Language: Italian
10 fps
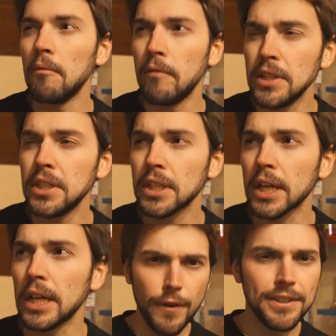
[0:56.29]

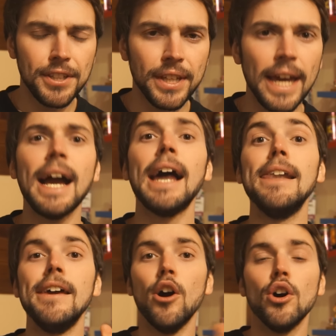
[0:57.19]
23. 23
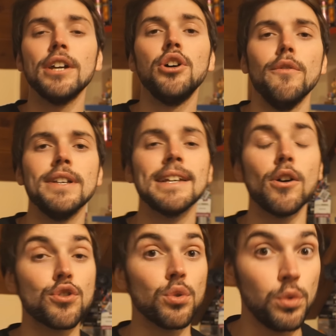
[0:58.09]
alle ore 9
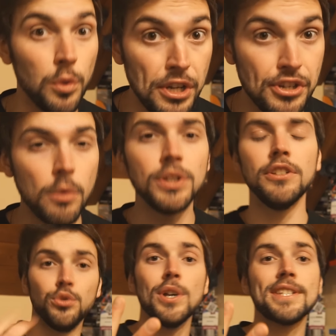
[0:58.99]
sarò su Twitch.
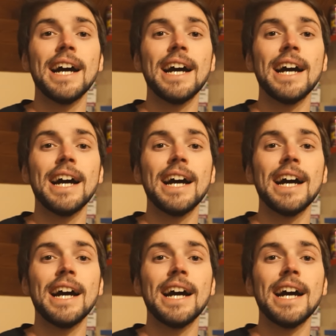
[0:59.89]
Quindi due